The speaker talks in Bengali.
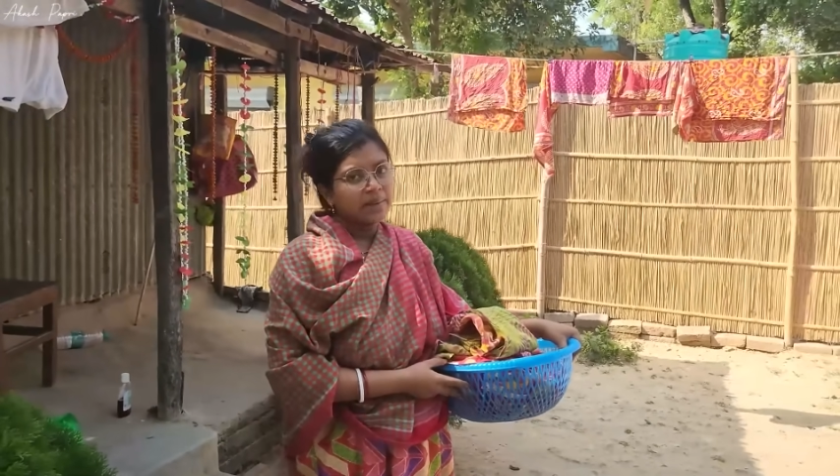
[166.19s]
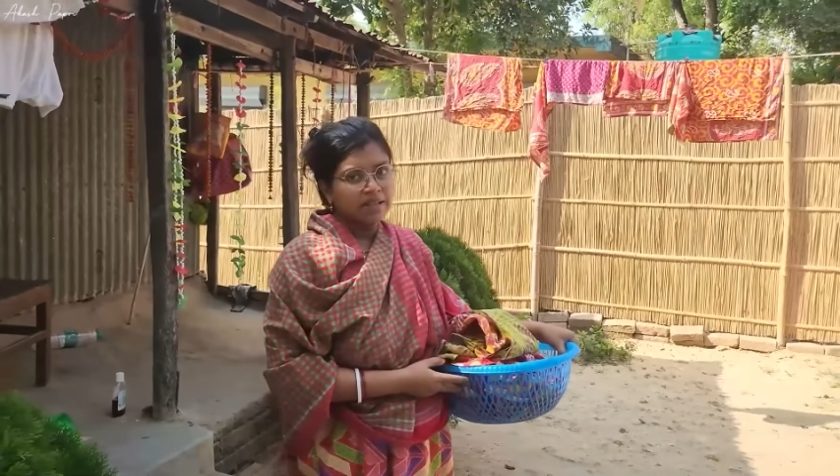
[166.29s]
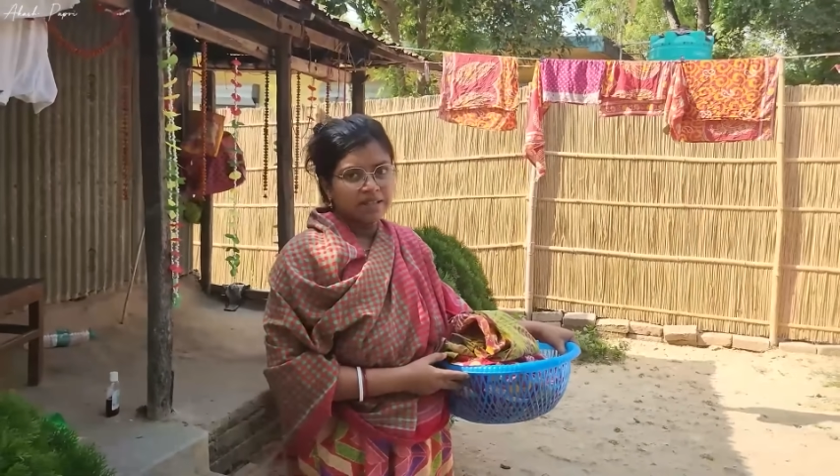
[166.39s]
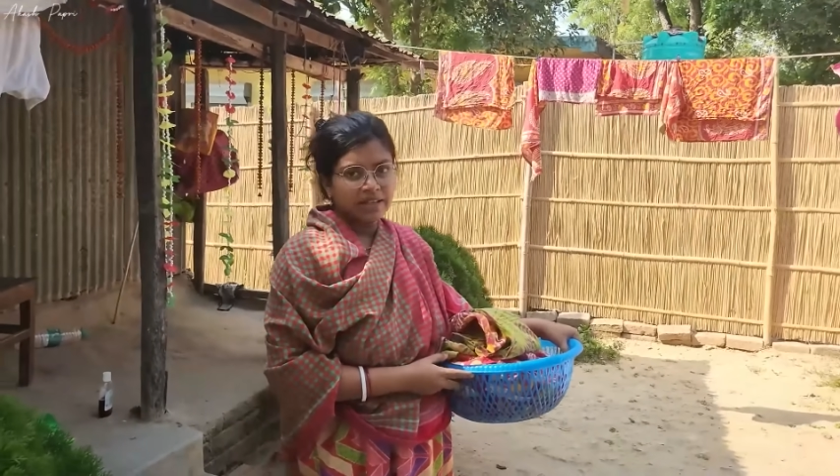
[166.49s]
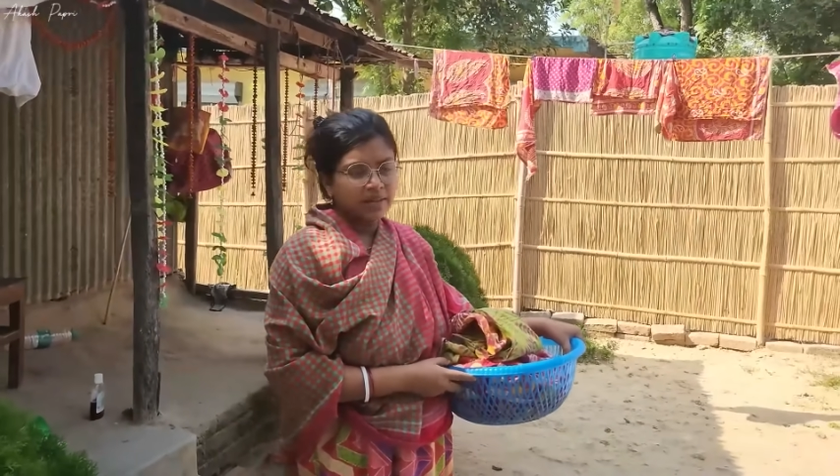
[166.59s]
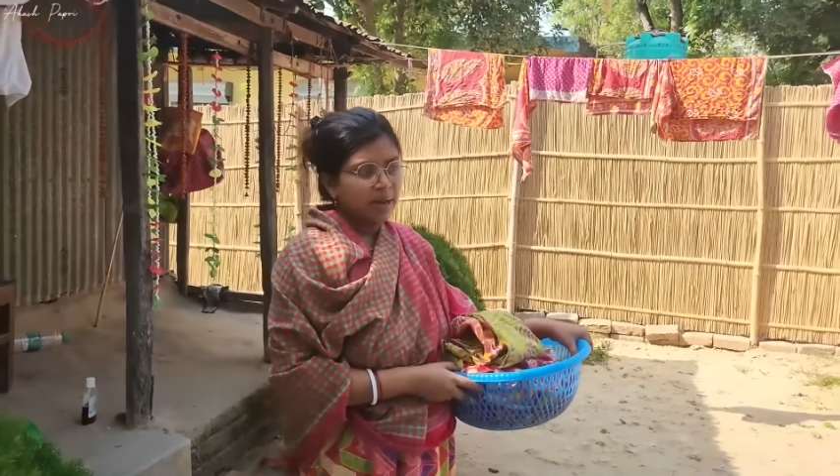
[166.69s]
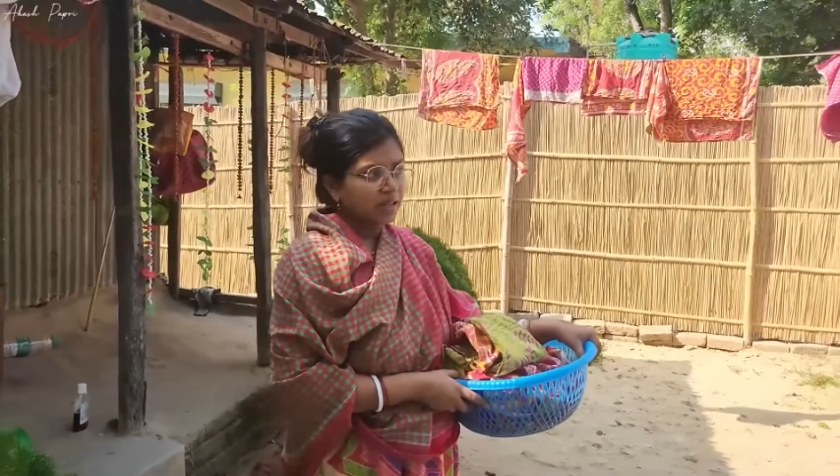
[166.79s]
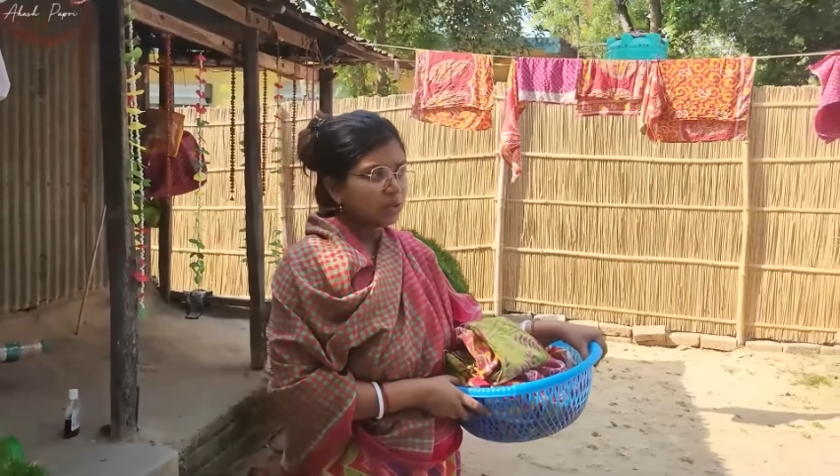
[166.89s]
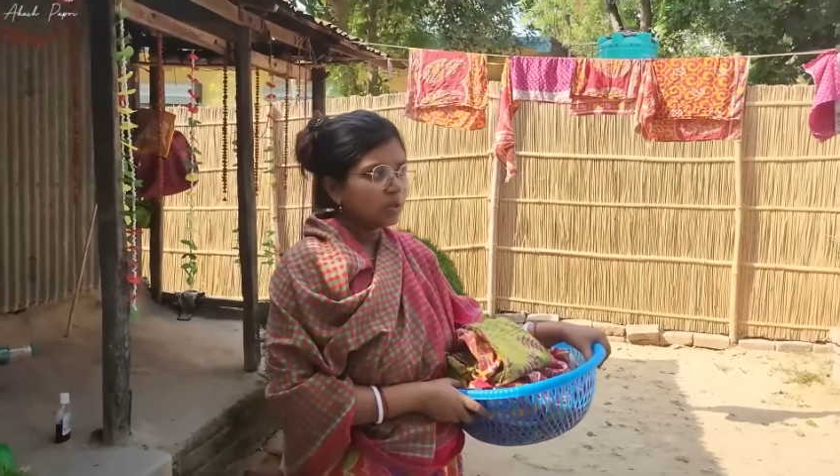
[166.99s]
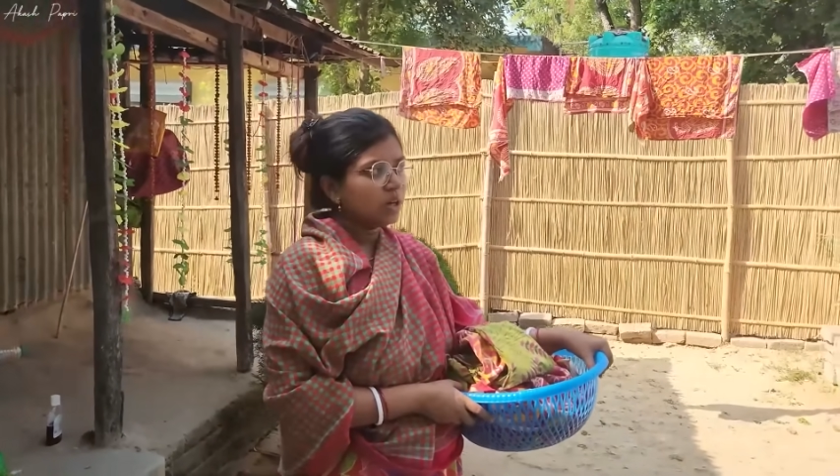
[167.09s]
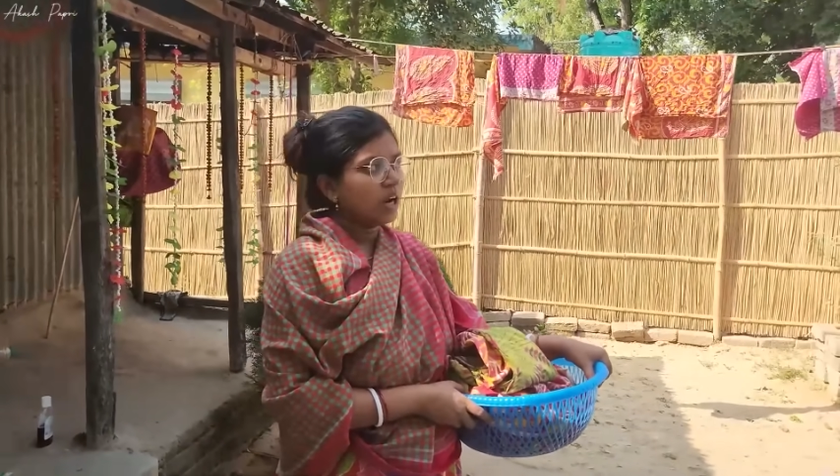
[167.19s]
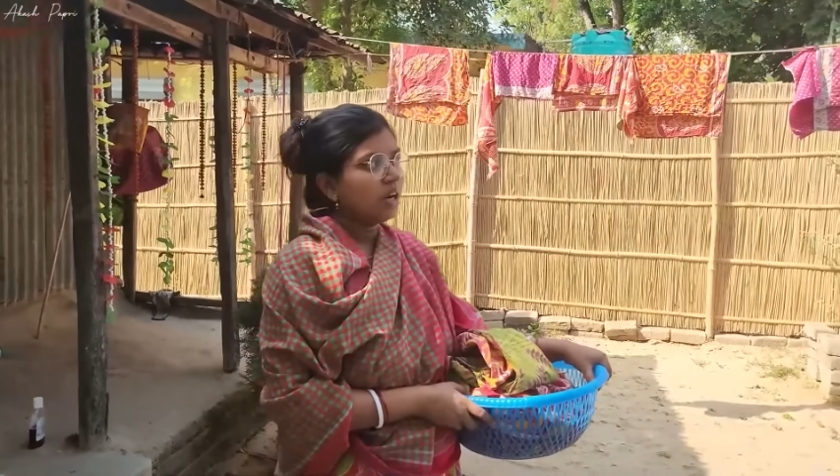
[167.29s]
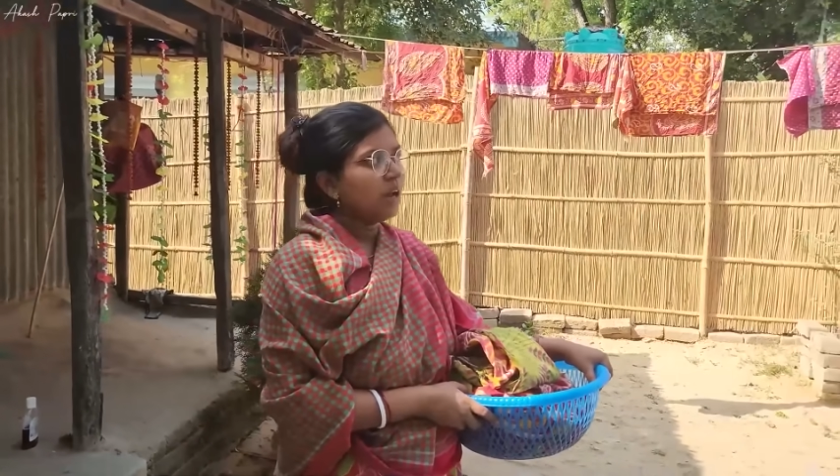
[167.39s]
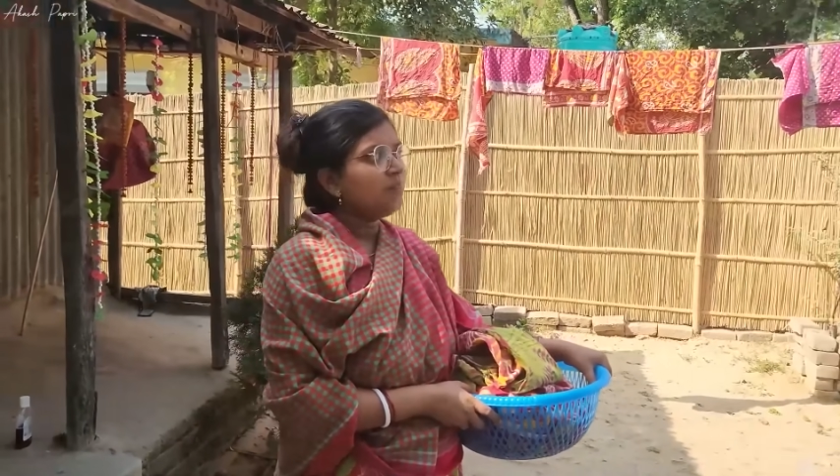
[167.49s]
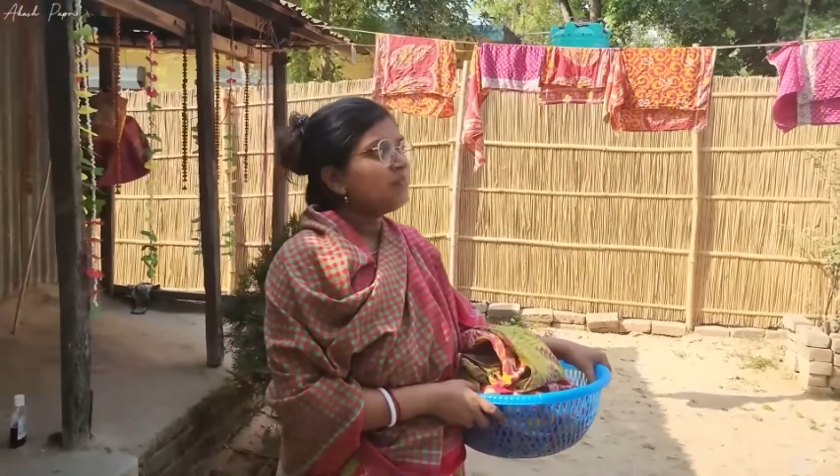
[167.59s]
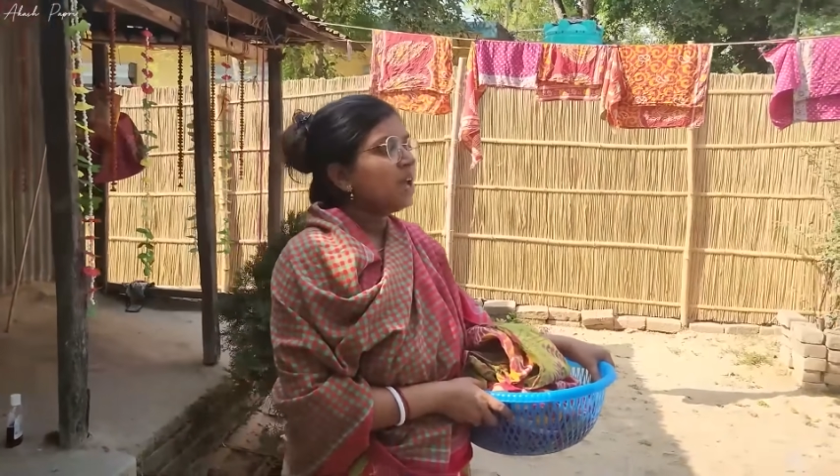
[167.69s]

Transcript: বাস্কেটে ভাঁজ করে রাখলাম